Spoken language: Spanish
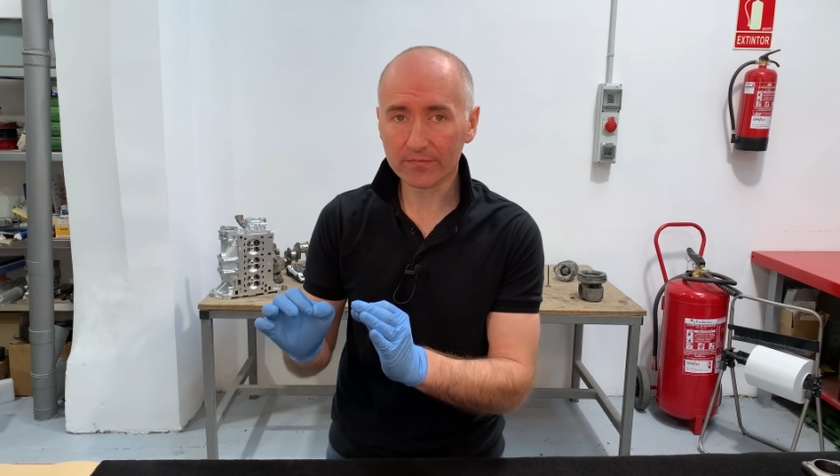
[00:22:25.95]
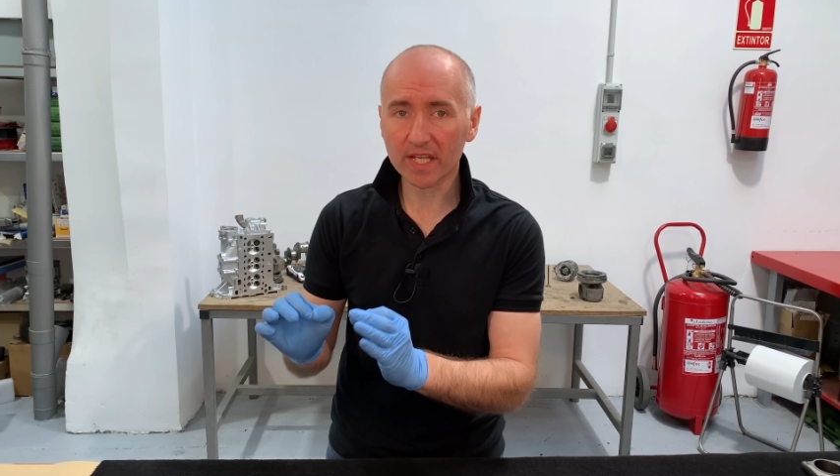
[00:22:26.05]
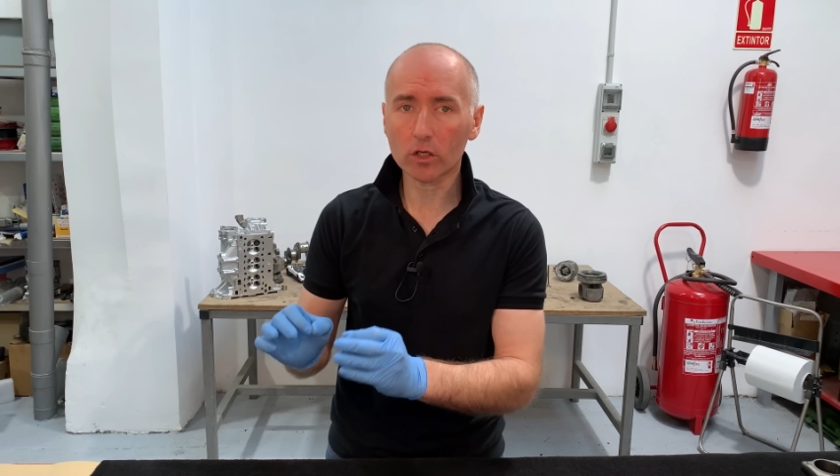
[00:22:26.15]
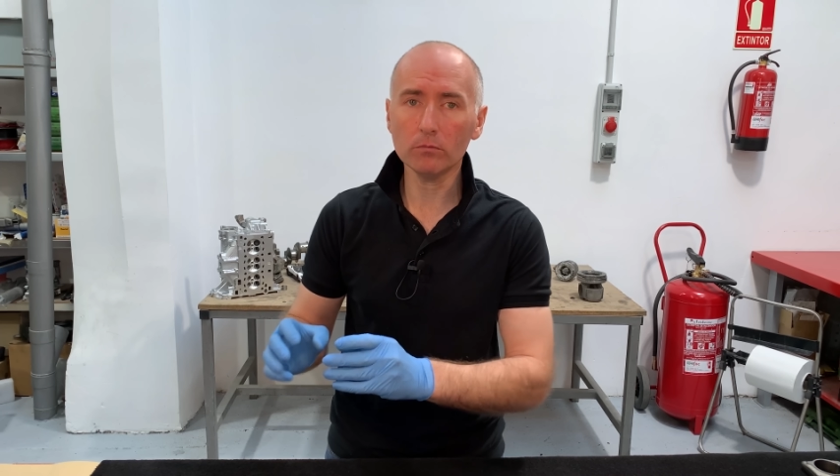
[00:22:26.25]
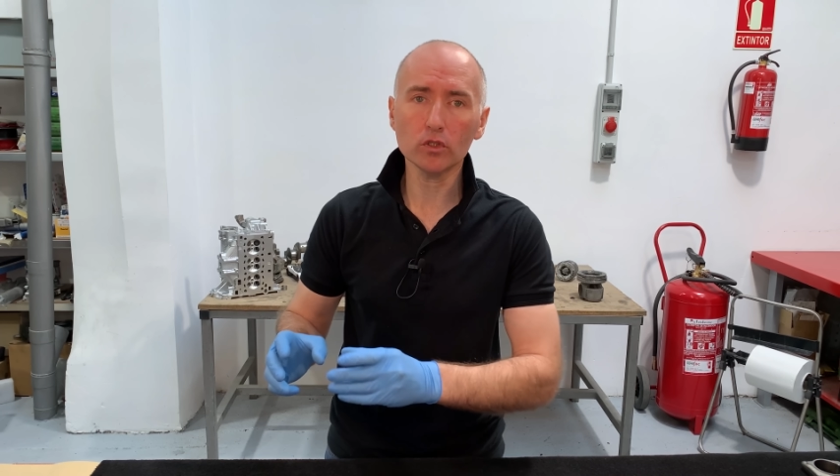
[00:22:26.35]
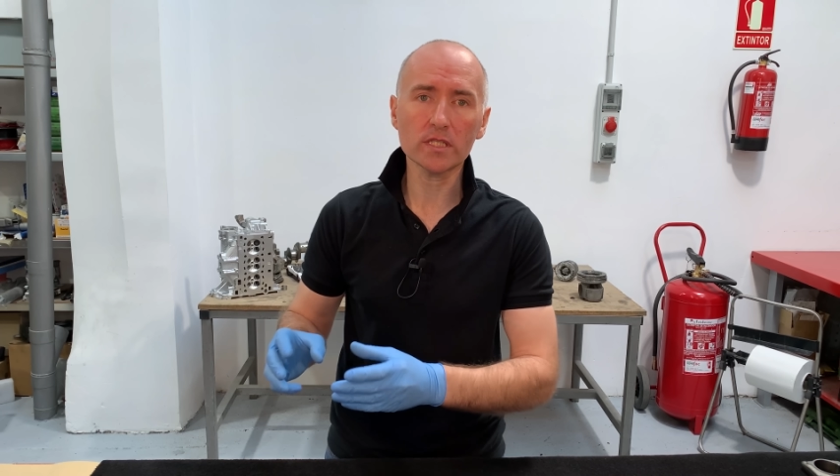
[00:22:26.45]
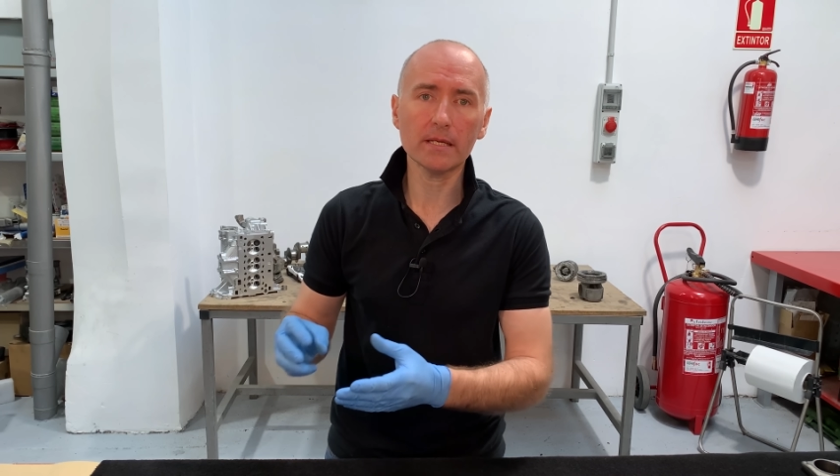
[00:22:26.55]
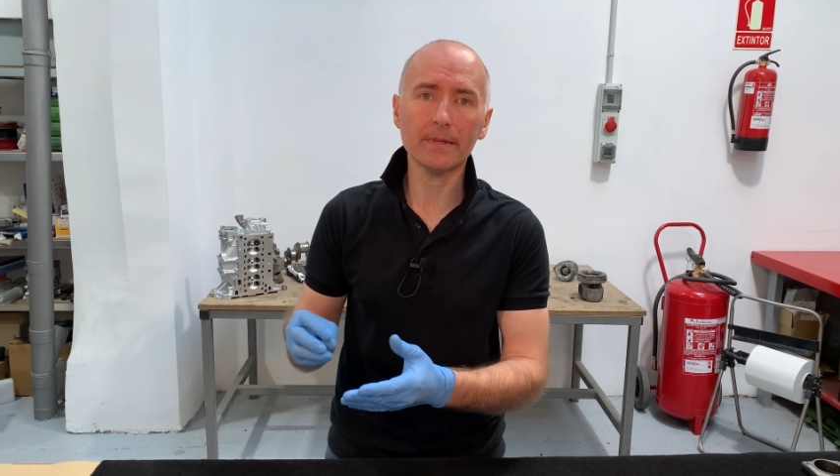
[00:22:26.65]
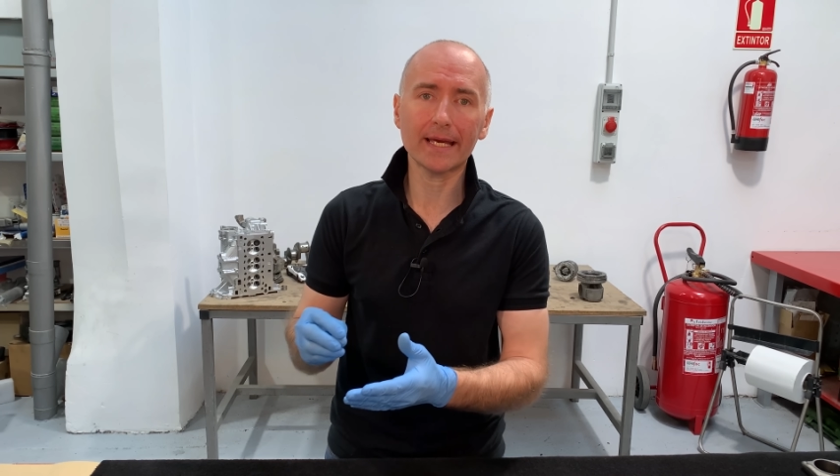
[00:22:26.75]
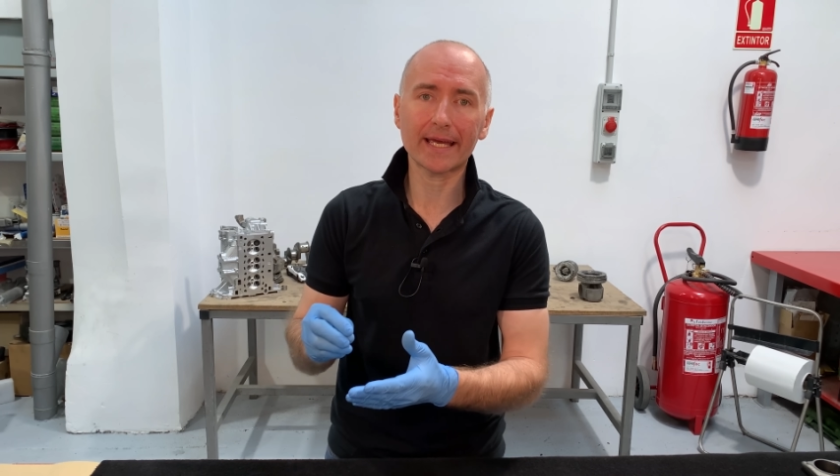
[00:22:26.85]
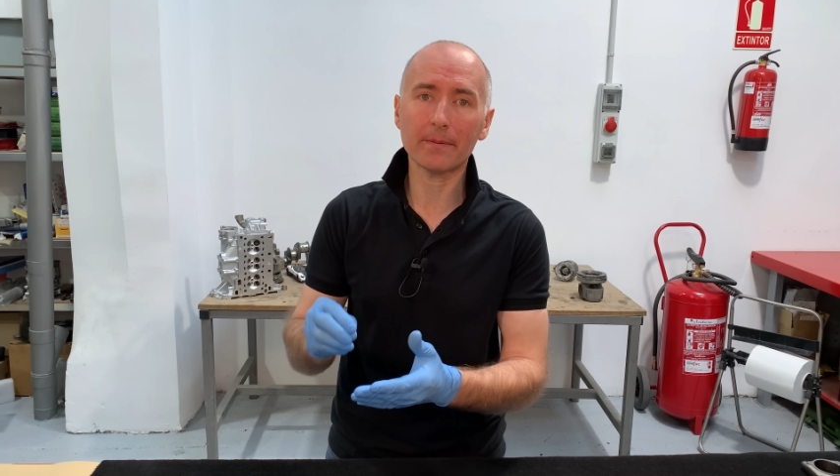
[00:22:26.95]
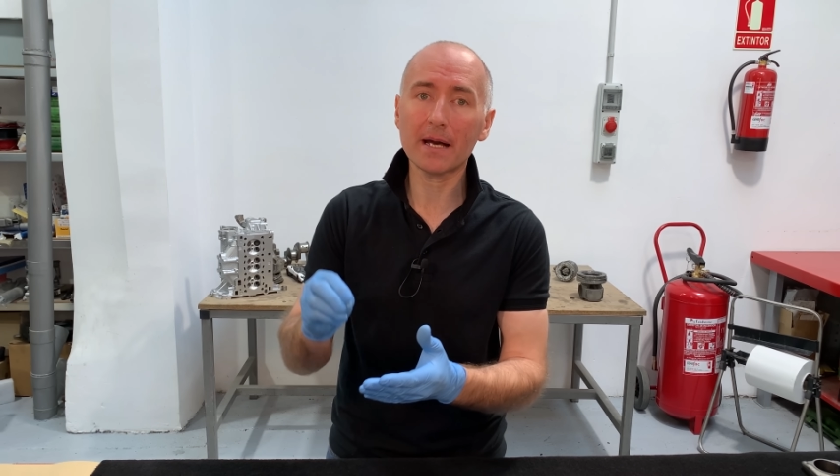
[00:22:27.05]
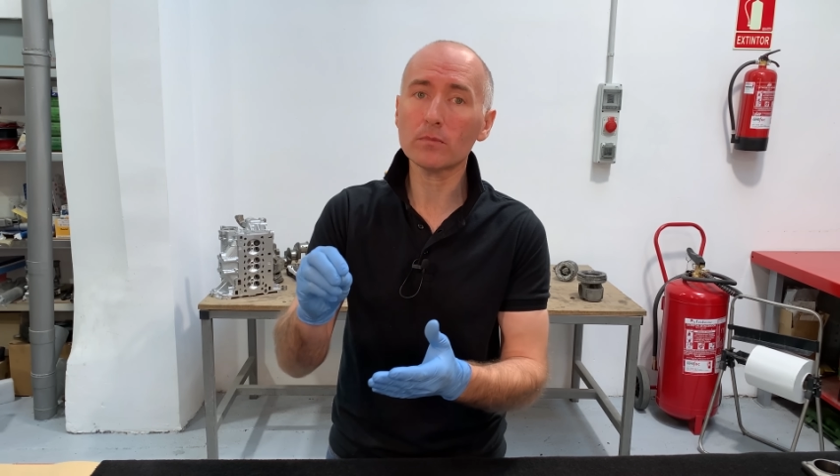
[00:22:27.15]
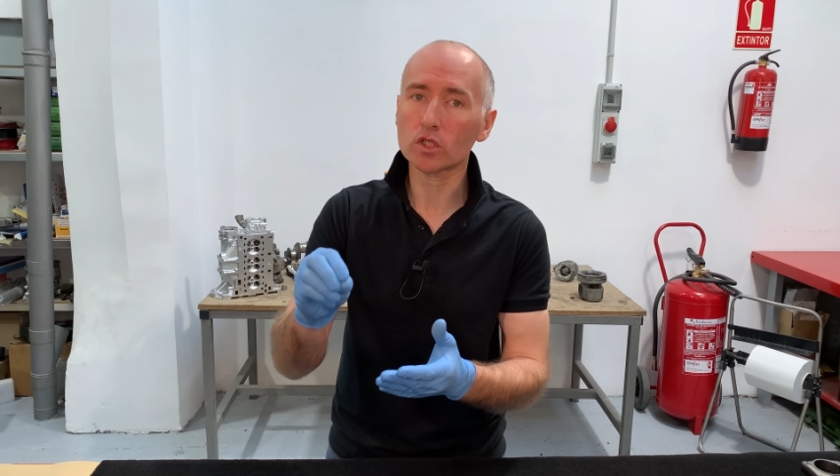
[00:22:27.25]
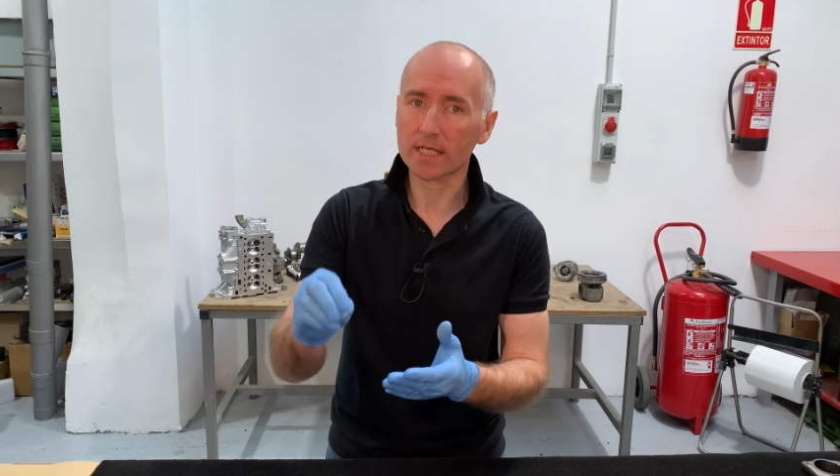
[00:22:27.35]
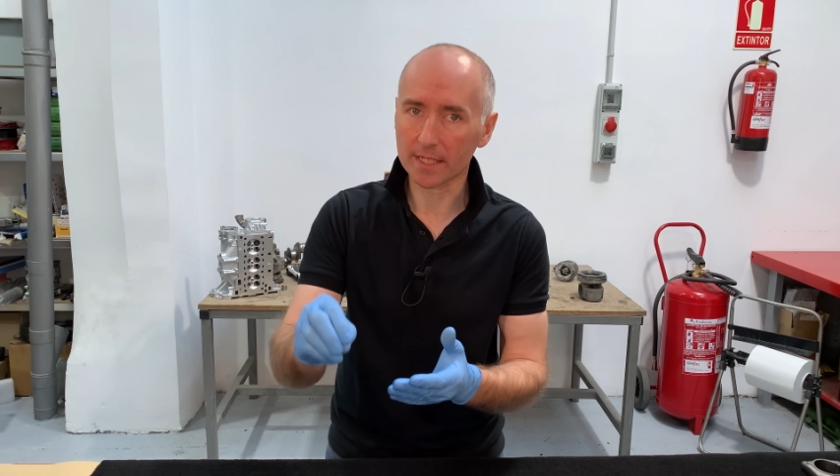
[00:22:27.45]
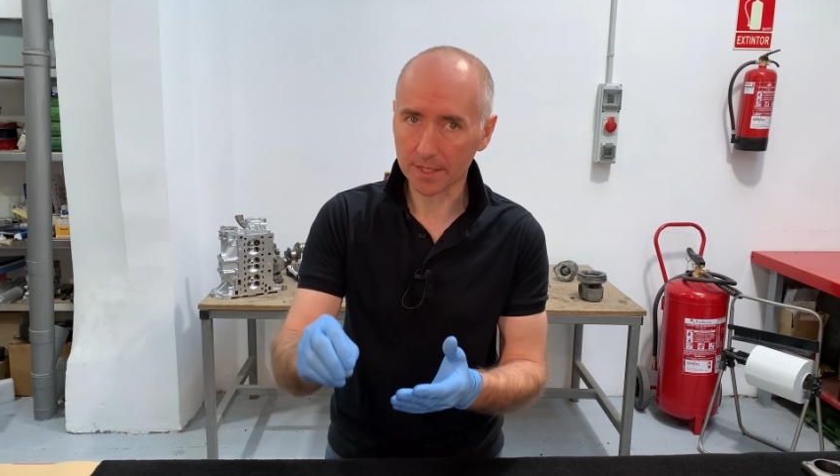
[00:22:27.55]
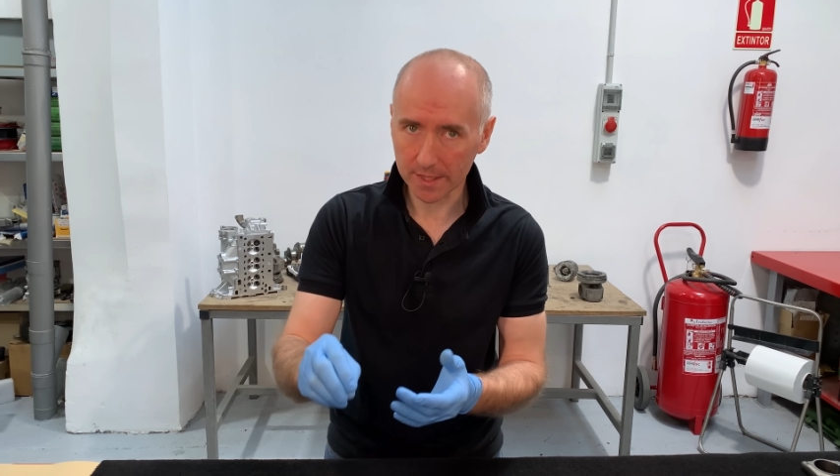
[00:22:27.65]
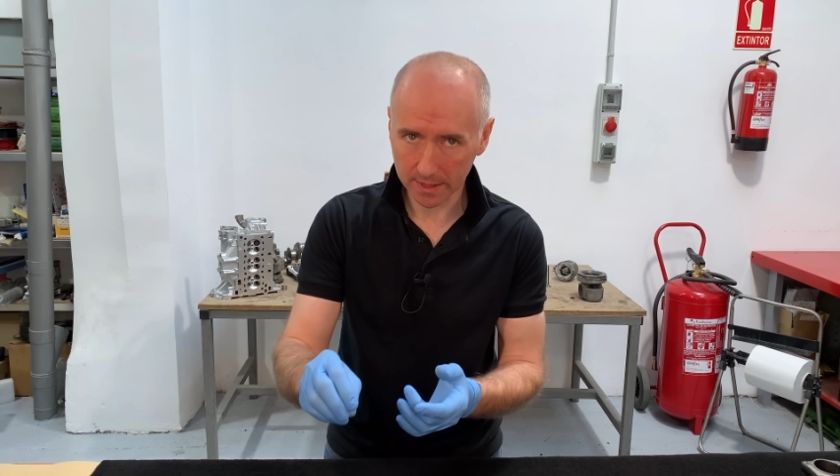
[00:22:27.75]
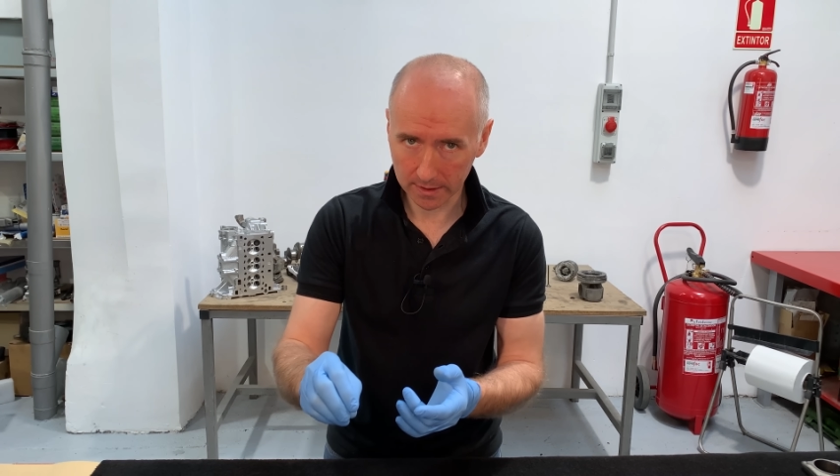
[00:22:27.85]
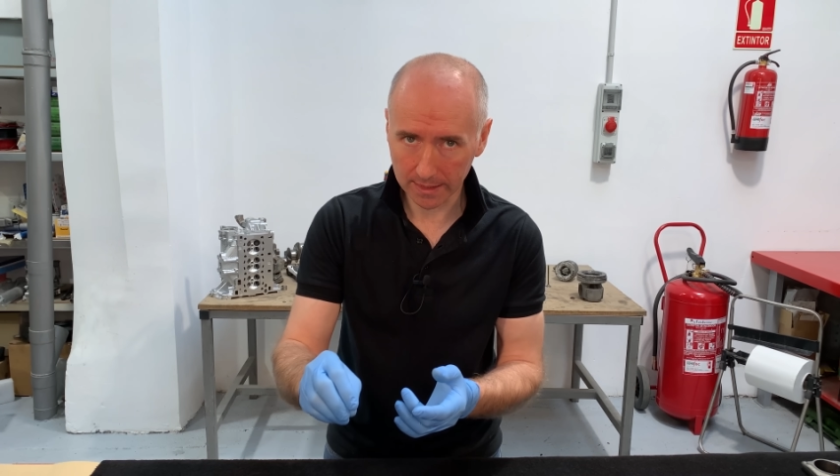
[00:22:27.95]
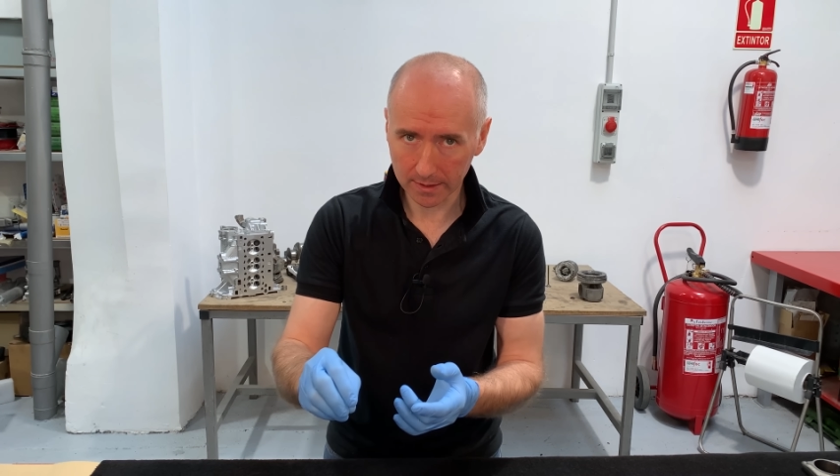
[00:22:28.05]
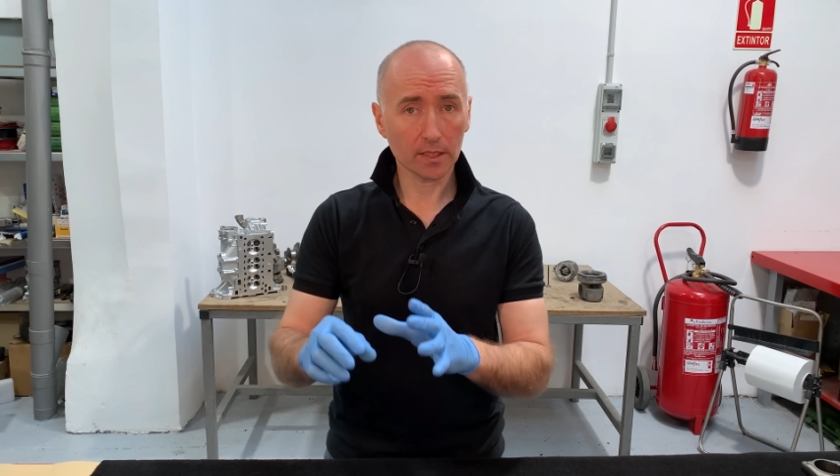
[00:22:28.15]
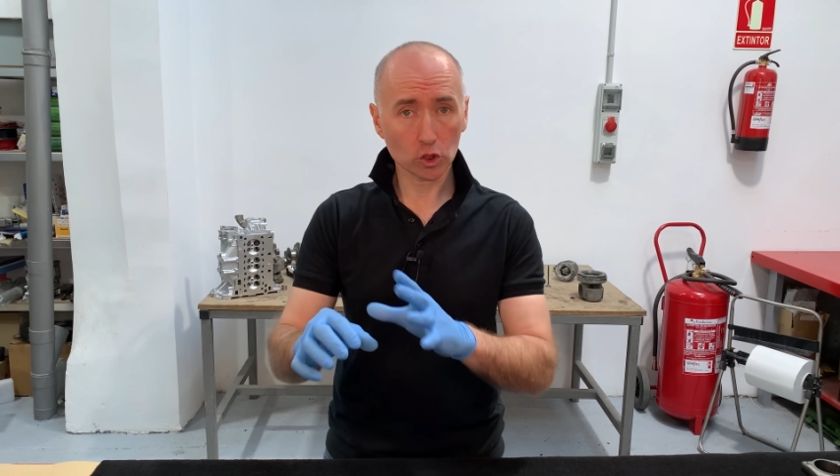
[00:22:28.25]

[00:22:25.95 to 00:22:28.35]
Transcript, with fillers: de combustible que vamos a inyectar.